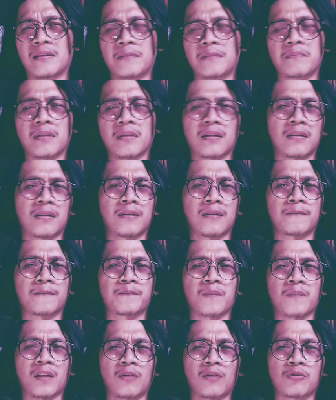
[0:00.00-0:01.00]
na yun mga
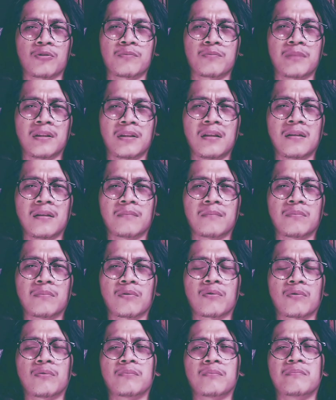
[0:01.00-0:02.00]
ka
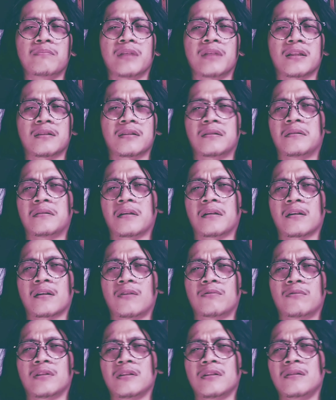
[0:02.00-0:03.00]
bukon biyasin na
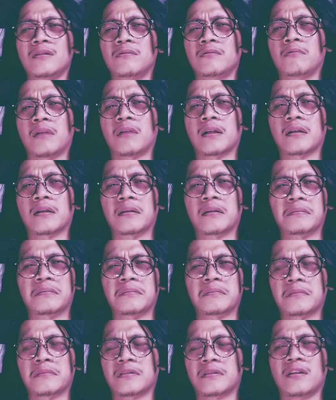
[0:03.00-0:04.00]
kauna yato hangkan
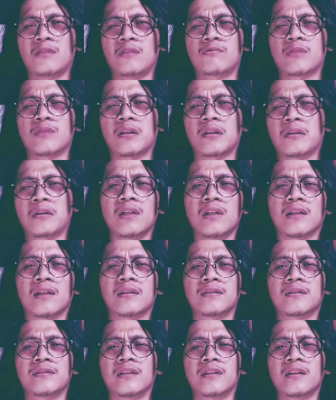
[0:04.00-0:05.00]
kaya kung saan to
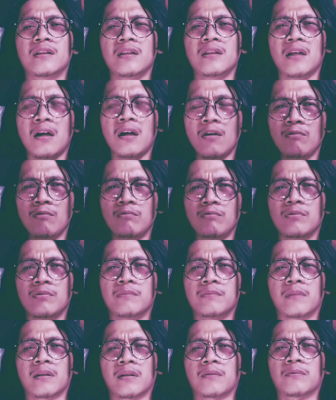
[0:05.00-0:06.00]
jari how no in
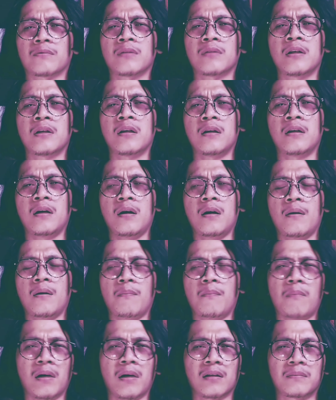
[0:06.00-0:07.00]
maraw
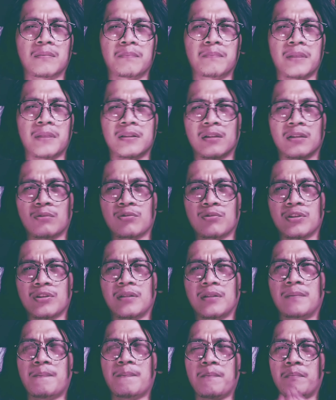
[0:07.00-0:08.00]

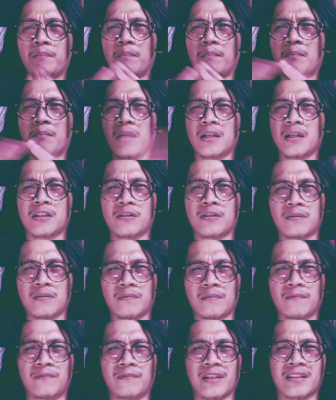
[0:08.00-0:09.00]
magpadatosin mass
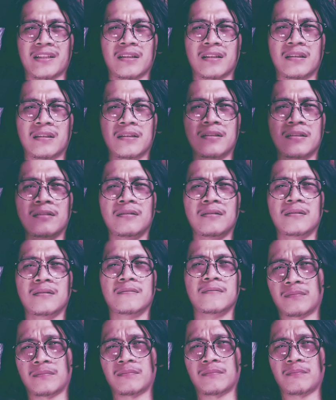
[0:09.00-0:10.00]
vaccination
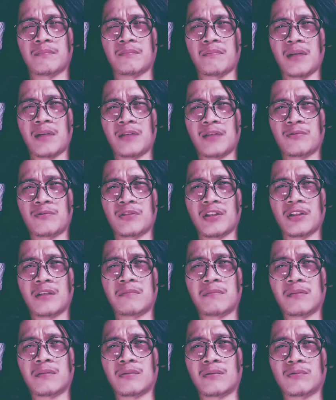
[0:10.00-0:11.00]
mano siya
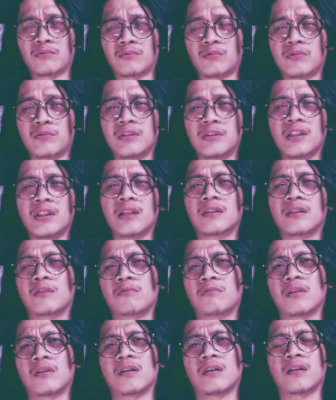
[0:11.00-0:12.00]
abaraw dunya
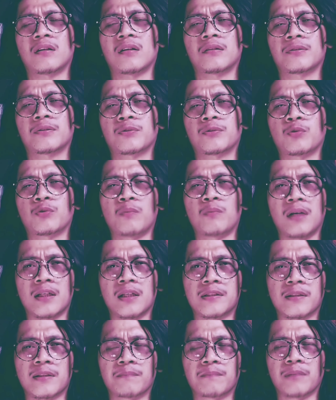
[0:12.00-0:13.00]
atawa tumakad
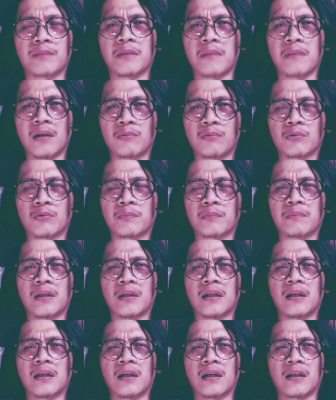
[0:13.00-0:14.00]
sa mabut
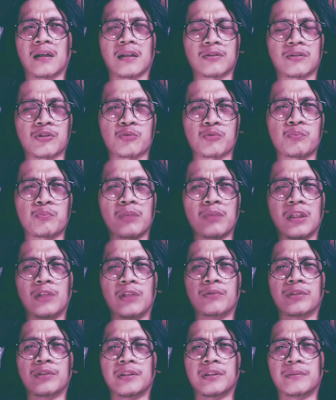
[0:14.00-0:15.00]
pa ang gatis
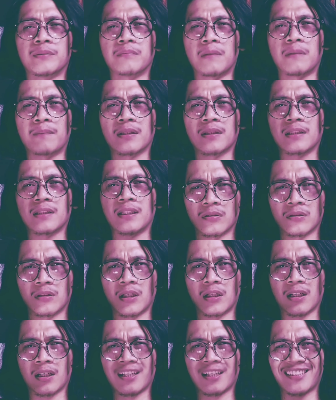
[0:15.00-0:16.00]
milyon in mapatay
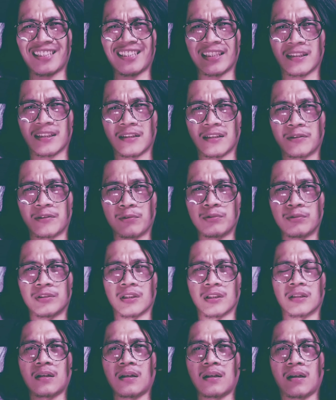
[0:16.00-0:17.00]
agkataling
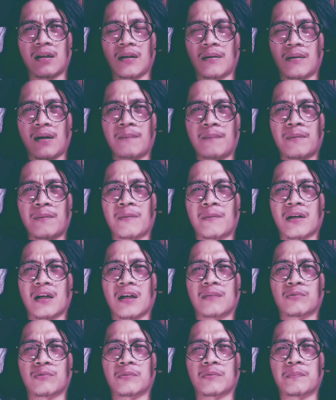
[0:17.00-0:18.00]
kaldunya ang
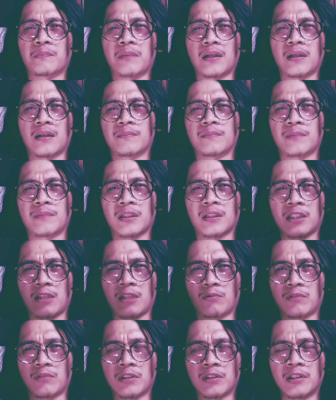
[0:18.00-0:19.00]
pamakabot pa
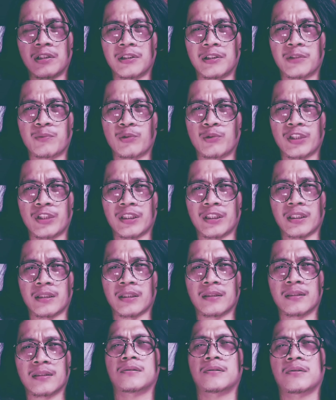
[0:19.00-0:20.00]
pagyanon herd immunity
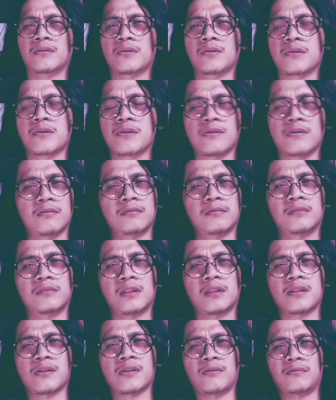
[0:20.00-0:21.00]
so
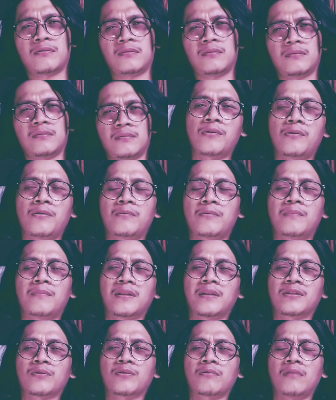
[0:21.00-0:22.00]
that's all all
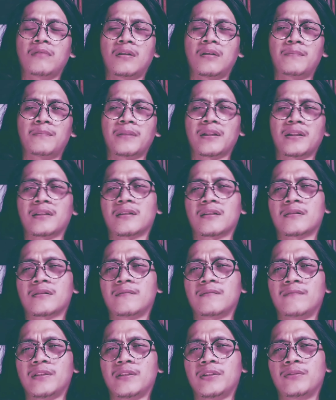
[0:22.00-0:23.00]
magsukula pagkita
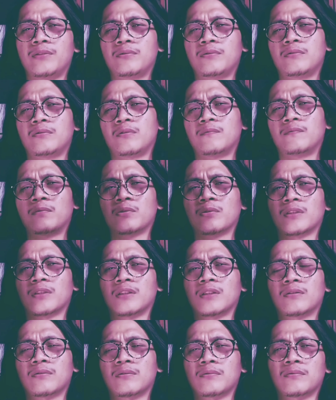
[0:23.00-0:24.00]
sin video don't
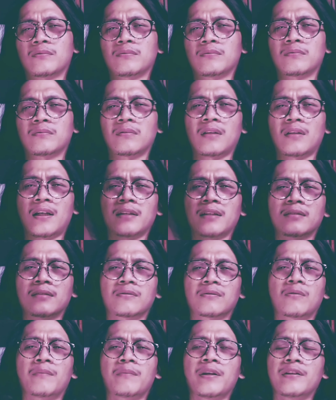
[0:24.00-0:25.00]
forget to like
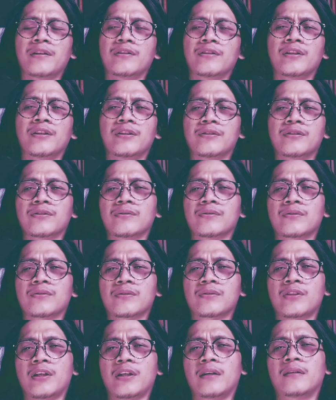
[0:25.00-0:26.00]
comment and
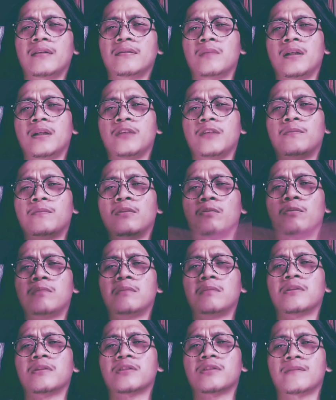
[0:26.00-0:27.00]
share ayo malo pa
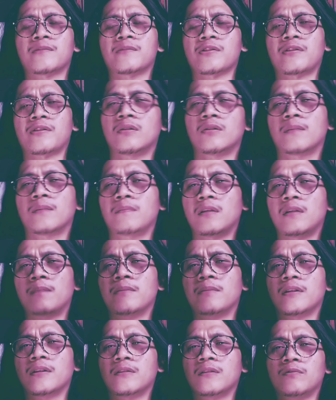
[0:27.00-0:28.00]
mag subscribe
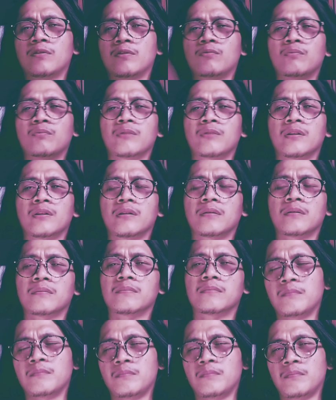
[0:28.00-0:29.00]
lapayan na
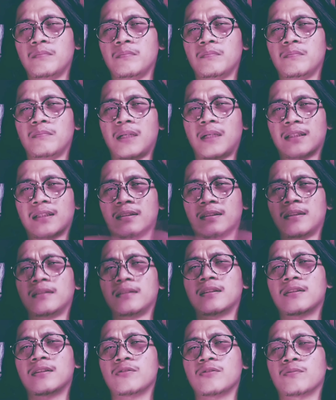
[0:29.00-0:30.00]
dupunin
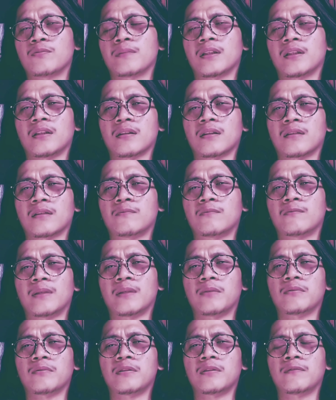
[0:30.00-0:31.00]
bagtingan supaya kamu
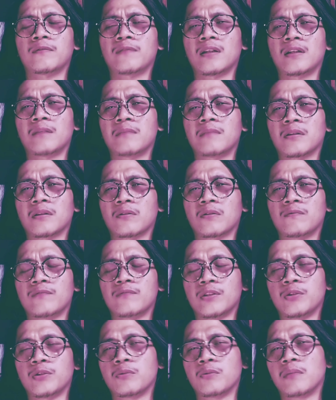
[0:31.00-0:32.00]
ma-notify on
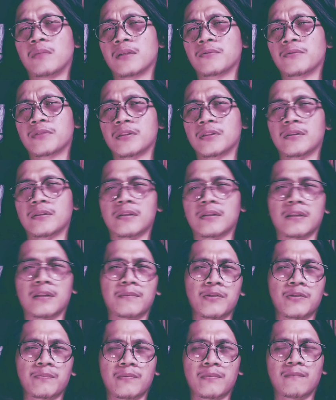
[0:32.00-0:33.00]
video bago sin
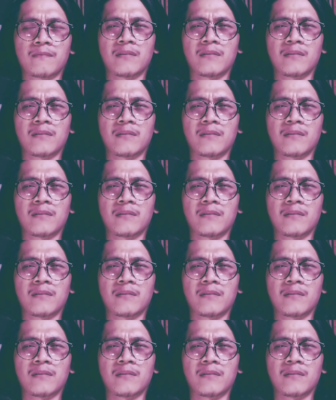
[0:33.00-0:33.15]
TMSP